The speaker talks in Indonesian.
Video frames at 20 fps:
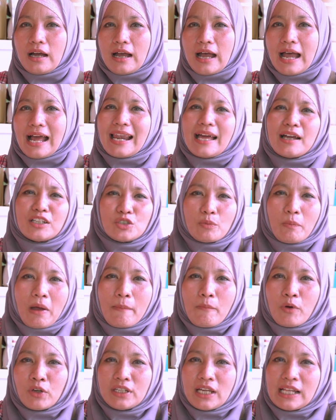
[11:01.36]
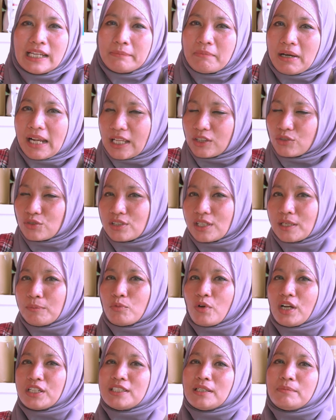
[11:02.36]
ala cuma modal 500
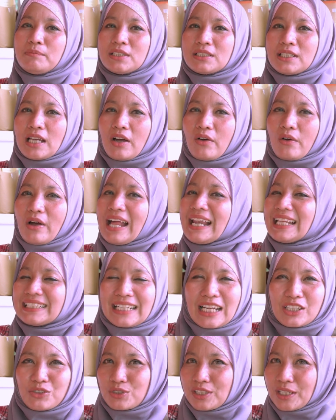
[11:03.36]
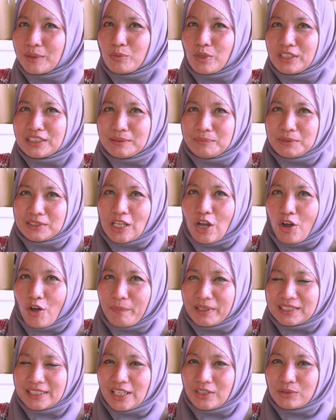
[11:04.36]
ribu aja bisa kok ala 100 ribu aja bisa kok
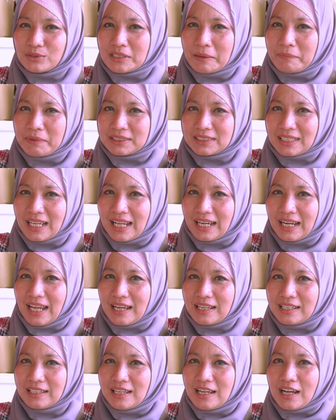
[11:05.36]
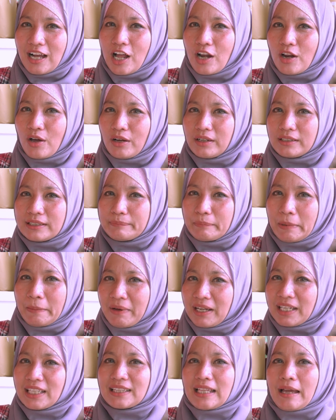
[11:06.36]
Mas Heru zaman sekarang kalau
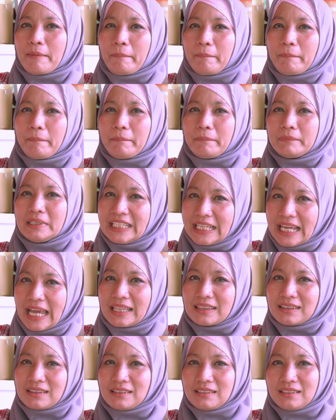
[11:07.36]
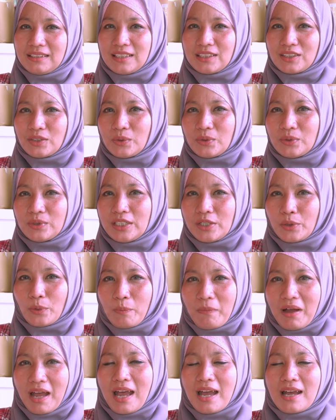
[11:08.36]
memang kita niat gitu di
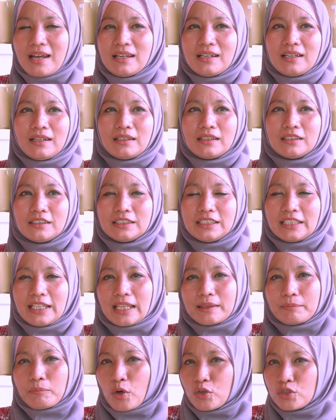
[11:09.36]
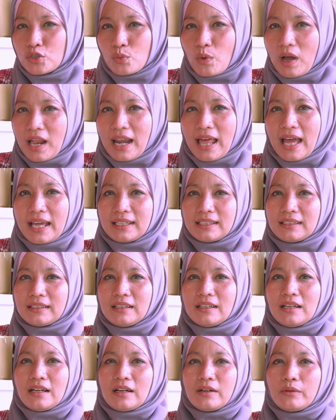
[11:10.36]
rumah uh, niat mau jualan
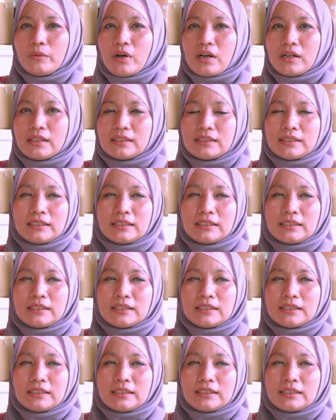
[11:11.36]
uang